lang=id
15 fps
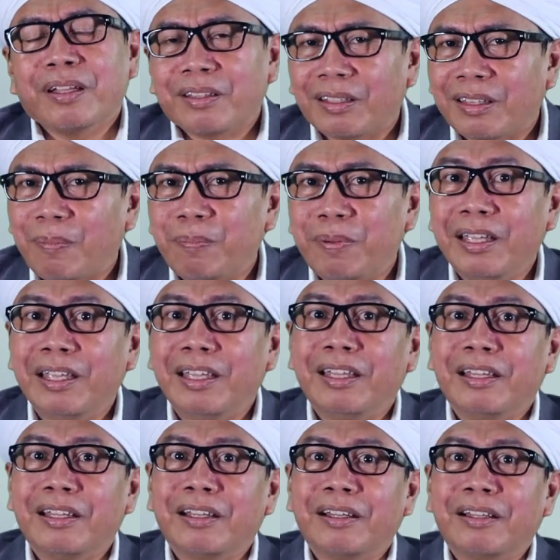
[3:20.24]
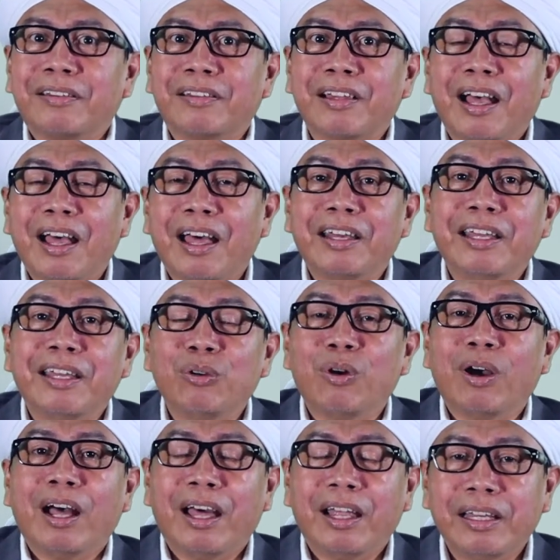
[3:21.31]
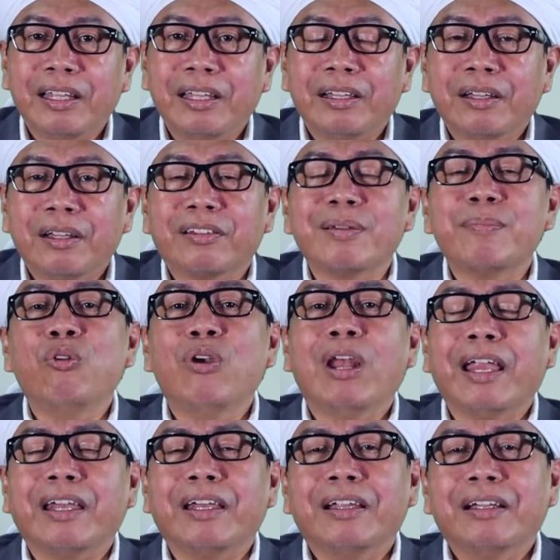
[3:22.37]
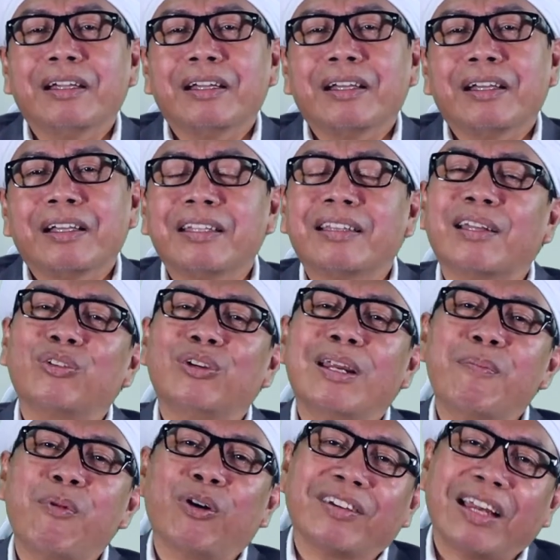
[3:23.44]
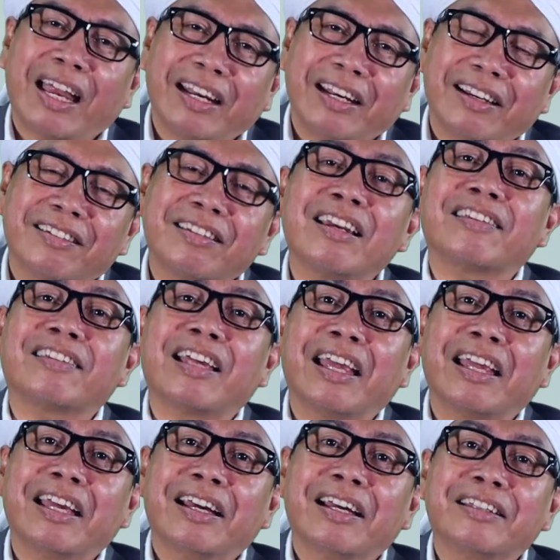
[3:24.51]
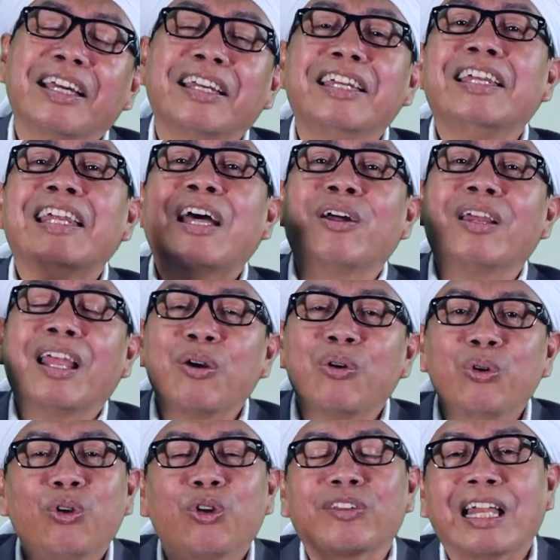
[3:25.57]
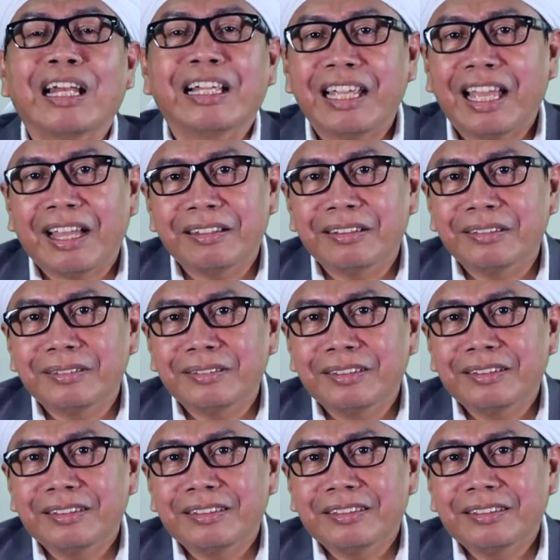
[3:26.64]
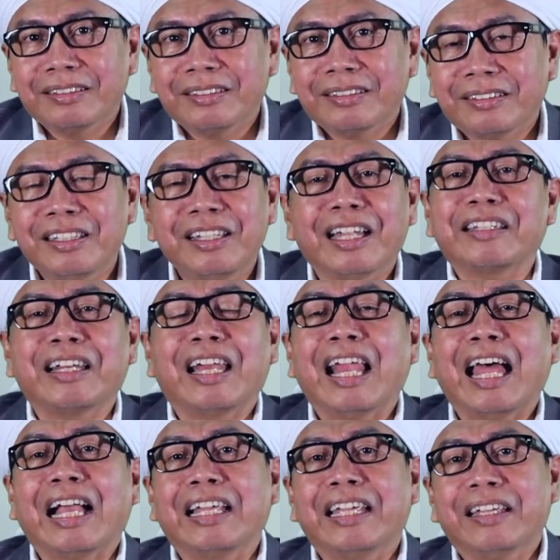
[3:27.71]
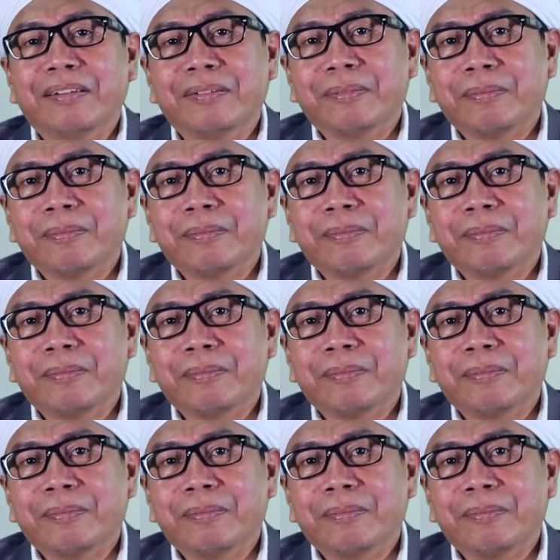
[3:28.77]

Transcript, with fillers: Tetapi sehari, dua hari, sebulan kita sudah bosan. Selesai. Jadi lagu nostalgia. Tidak tren lagi.